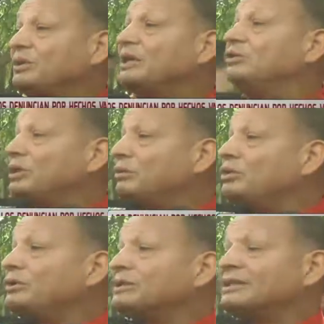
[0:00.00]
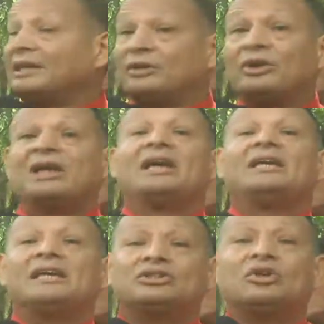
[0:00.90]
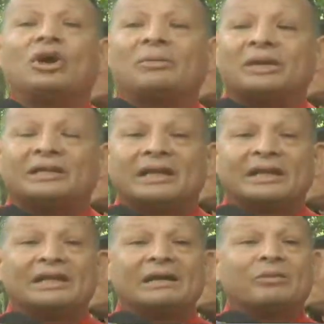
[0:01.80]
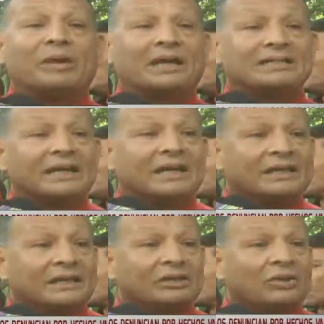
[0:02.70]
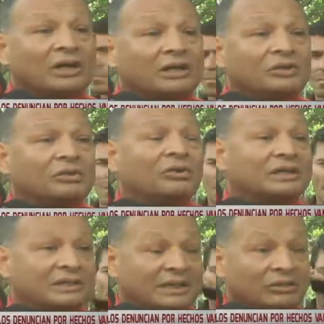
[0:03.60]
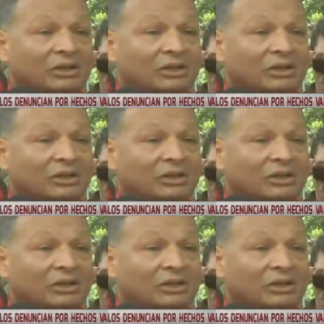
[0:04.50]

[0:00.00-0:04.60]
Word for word: como si fueran nuevos universitarios y eso los habilitaría, digamos, para que sean candidatos al ICU o